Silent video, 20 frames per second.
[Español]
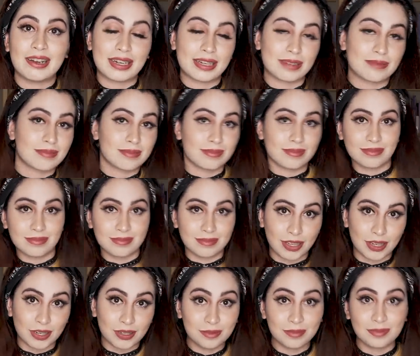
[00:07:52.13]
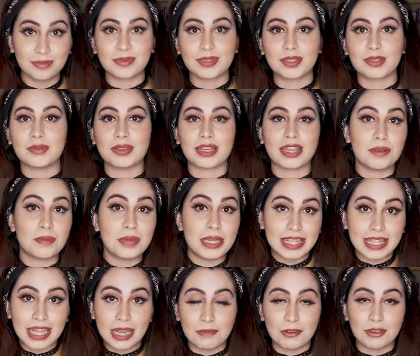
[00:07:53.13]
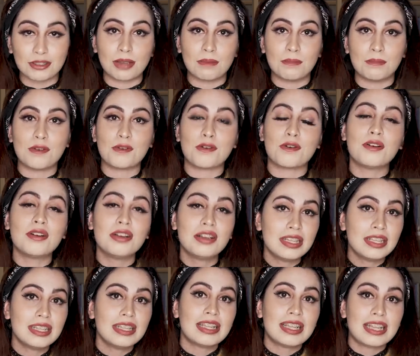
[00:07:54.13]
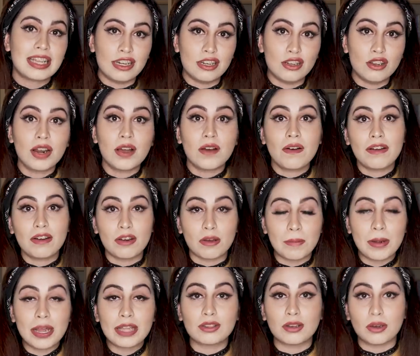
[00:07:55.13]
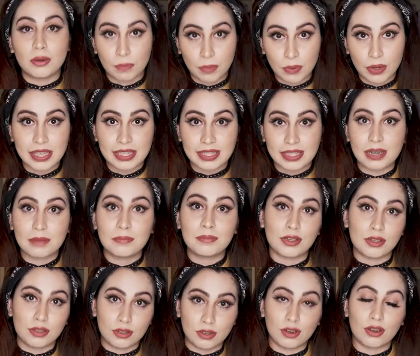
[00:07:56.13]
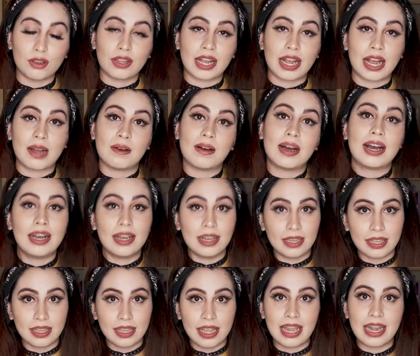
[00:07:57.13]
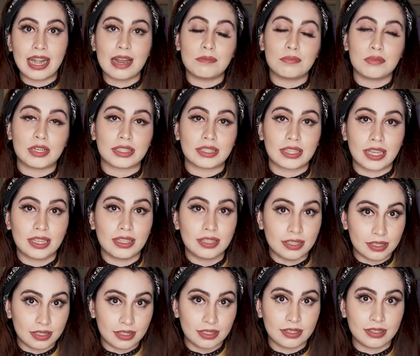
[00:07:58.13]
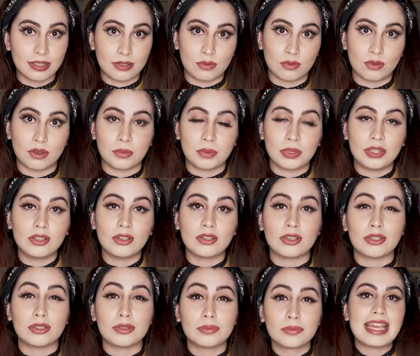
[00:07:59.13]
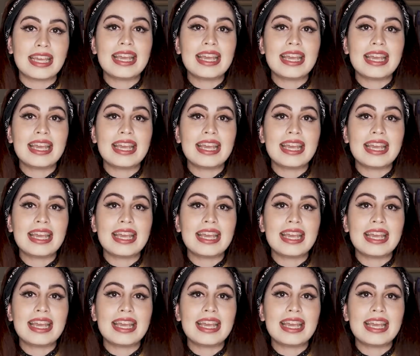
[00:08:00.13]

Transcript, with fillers: A ver, ¿no? Como que no mintamos tampoco. No lavaba los platos, puede ser, pero no los dejaba en la puerta de su dormitorio.